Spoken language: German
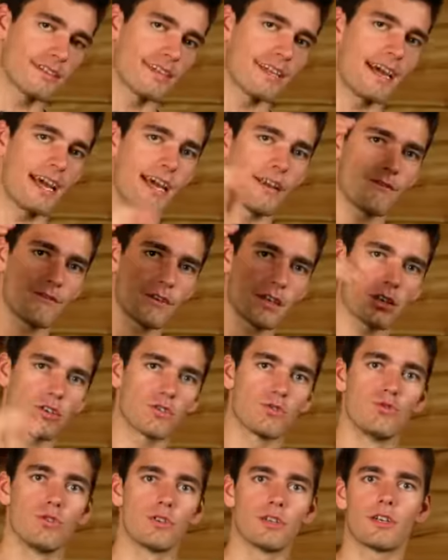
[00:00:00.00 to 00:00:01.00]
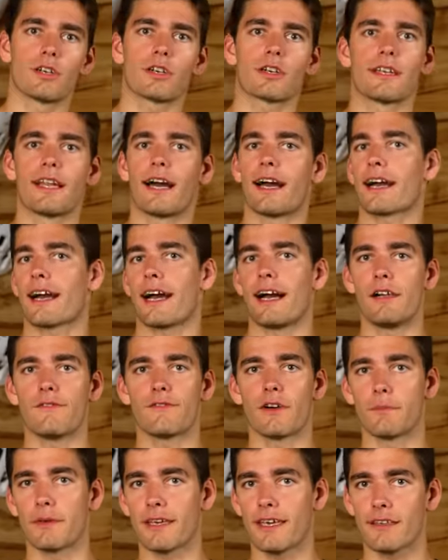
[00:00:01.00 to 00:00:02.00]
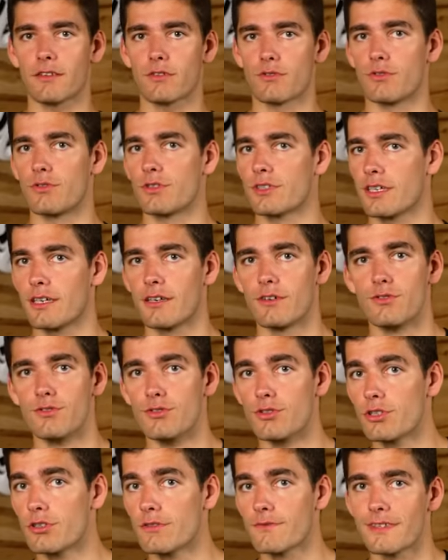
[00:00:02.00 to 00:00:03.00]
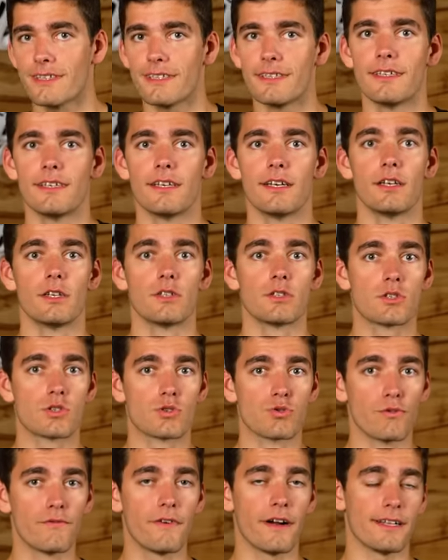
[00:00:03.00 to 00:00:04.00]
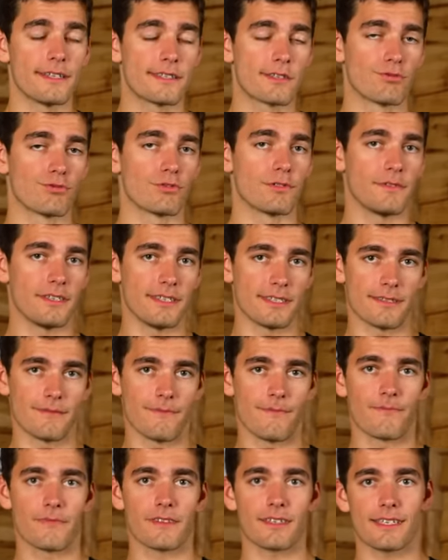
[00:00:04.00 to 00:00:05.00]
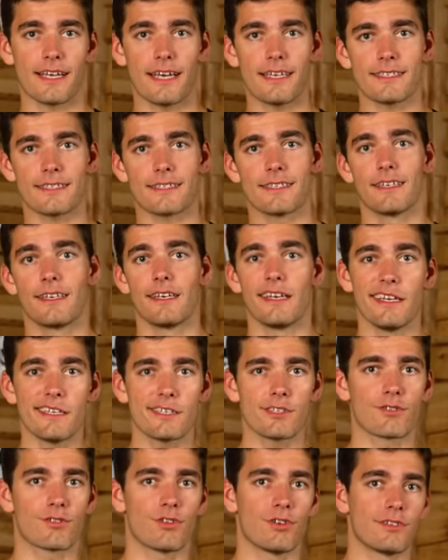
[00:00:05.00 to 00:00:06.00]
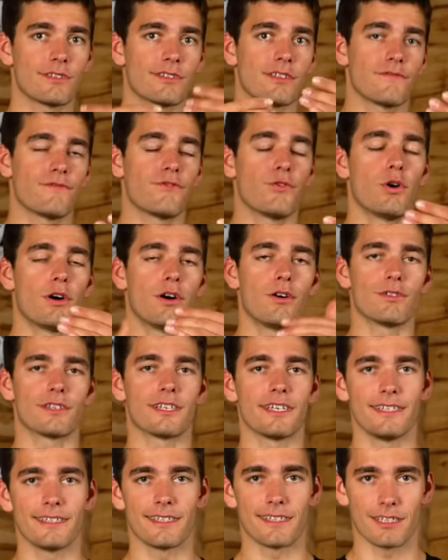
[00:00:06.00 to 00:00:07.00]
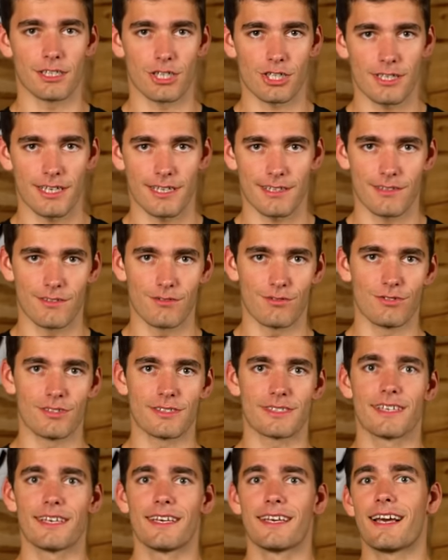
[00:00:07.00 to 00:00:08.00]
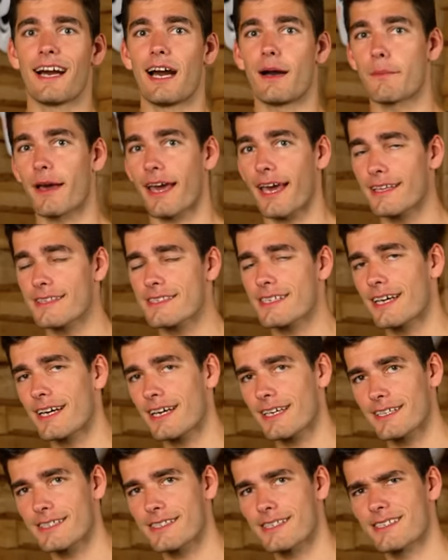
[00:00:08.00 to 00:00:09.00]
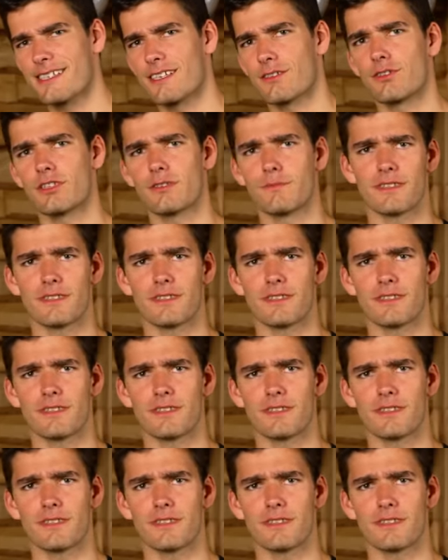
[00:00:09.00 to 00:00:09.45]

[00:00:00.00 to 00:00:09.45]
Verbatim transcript: dann einfach nur noch nach Alphabet oder irgendwie Zufall zugewiesen. Das heißt, ich könnte vor oder hinter dir starten. Und am Renntag ist es natürlich ein